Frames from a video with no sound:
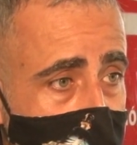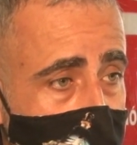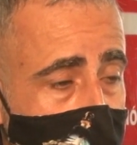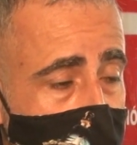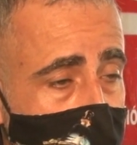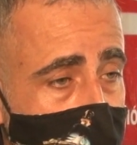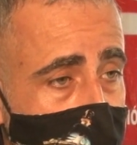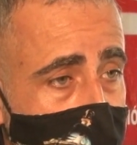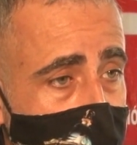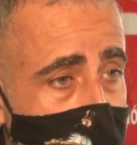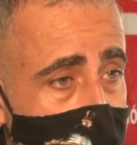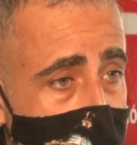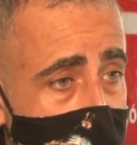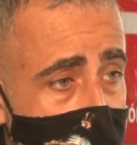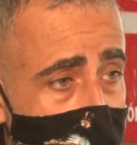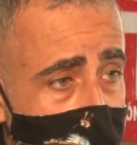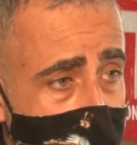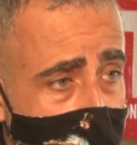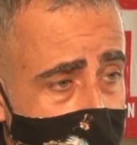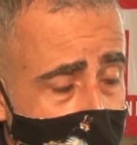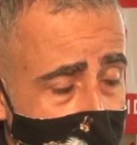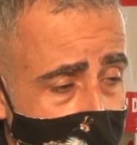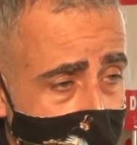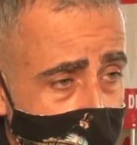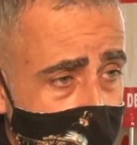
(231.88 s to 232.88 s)
a todos los
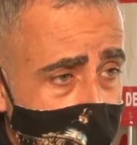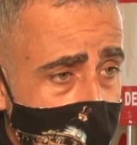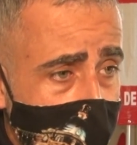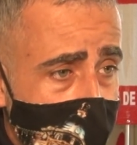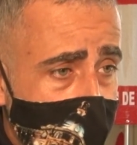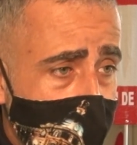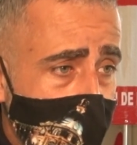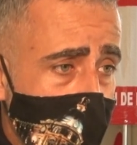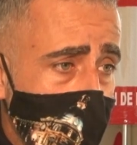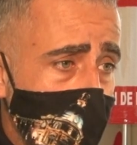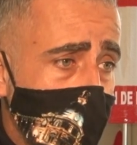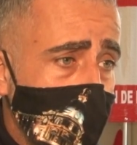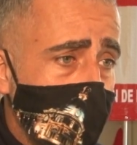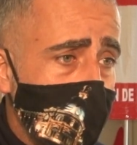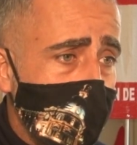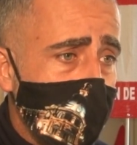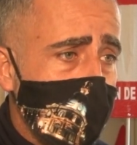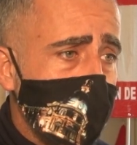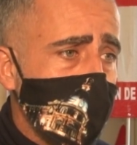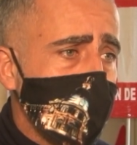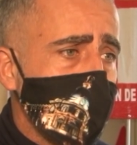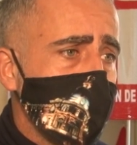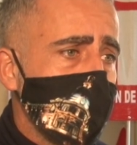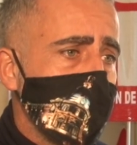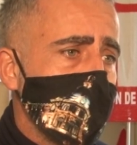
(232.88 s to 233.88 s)
trabajadores, generar empleo
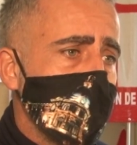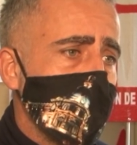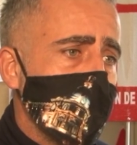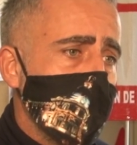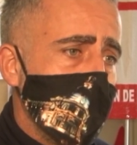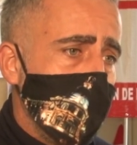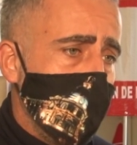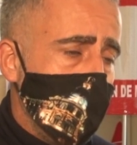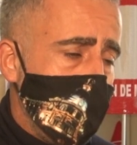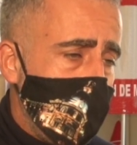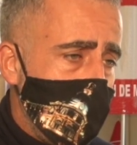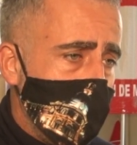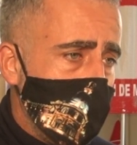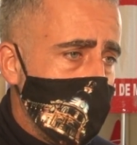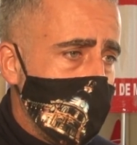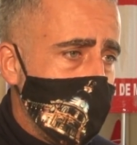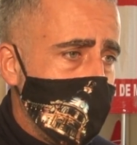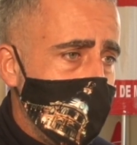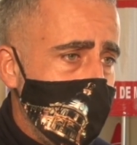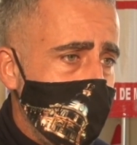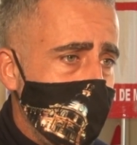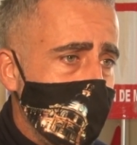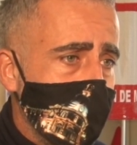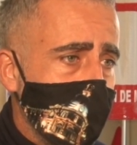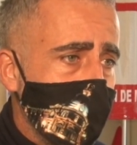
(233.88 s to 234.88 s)
público, empleo de
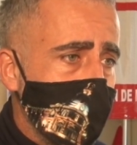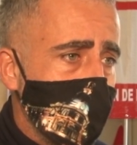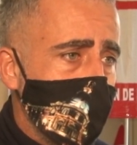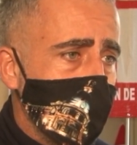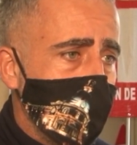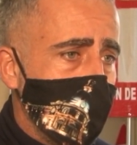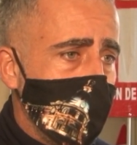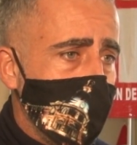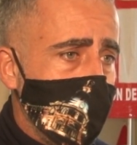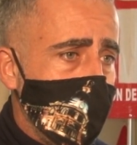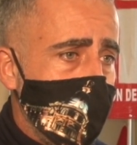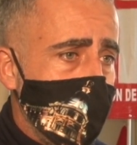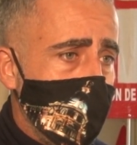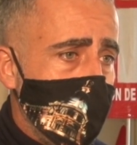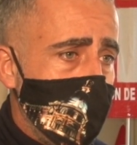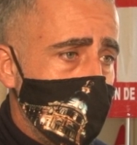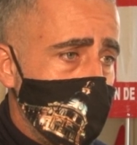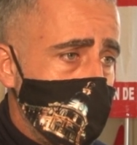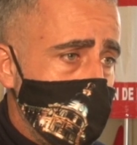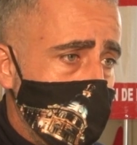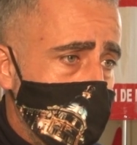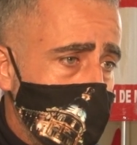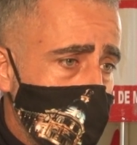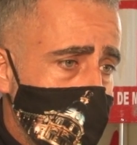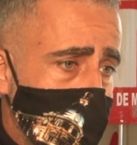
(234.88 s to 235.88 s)
calidad y que, por
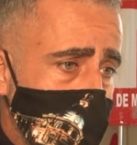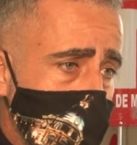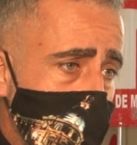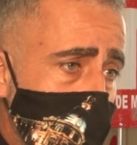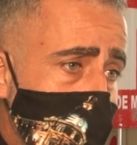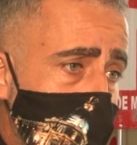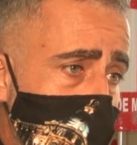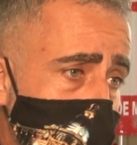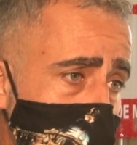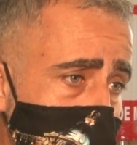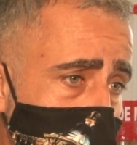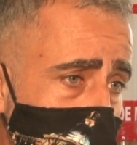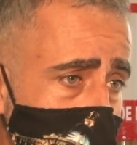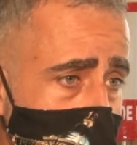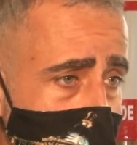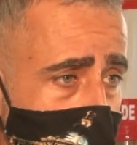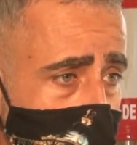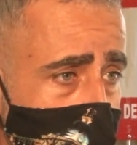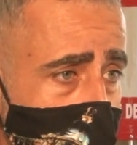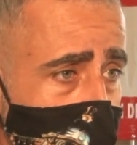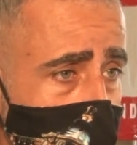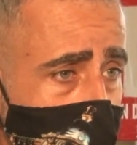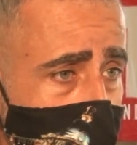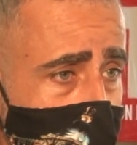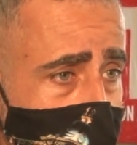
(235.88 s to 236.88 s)
supuesto, si es posible,
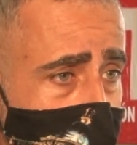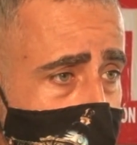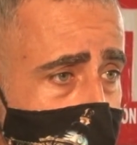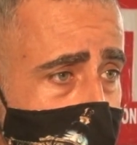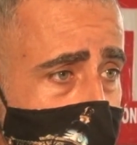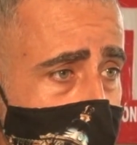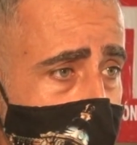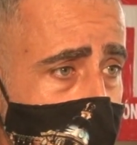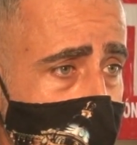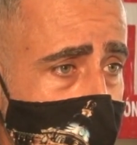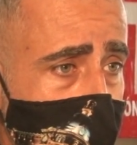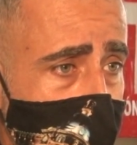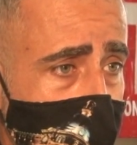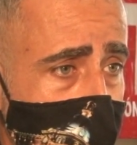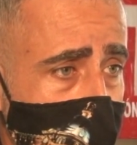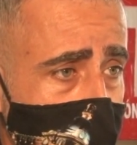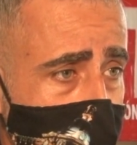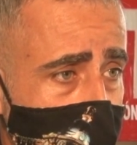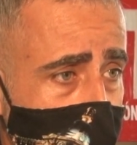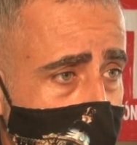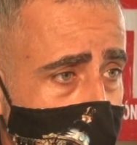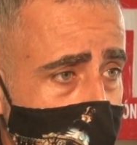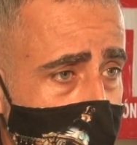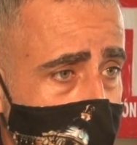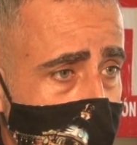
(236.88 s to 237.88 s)
no le cueste nada a este
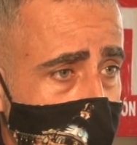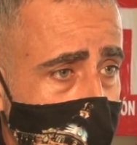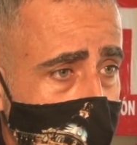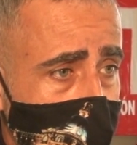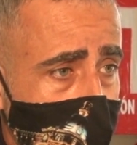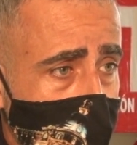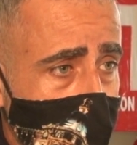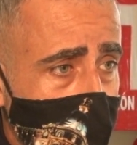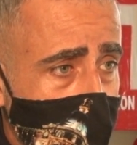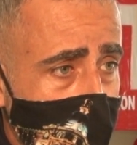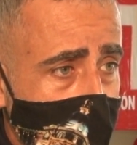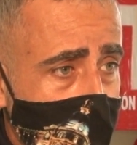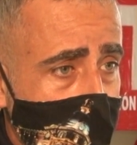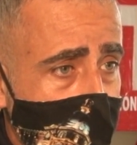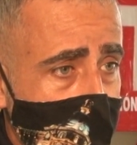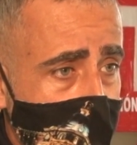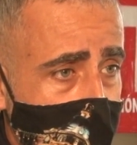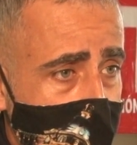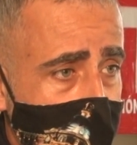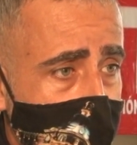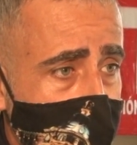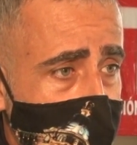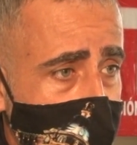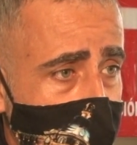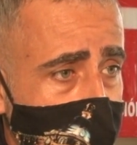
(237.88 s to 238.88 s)
ayuntamiento
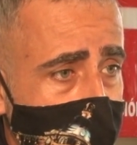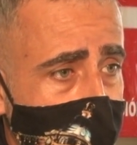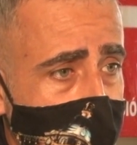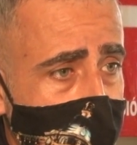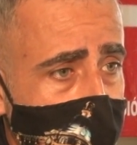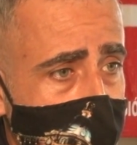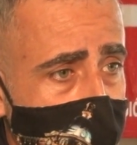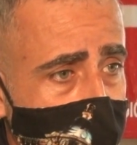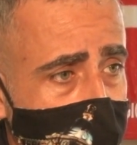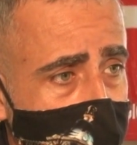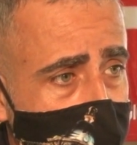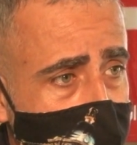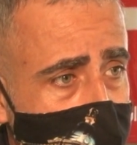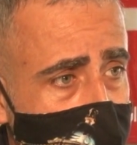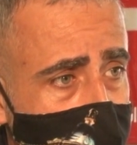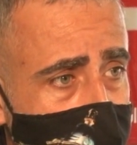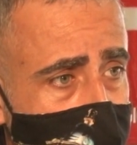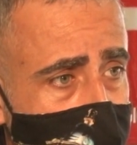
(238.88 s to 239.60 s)
ese empleo.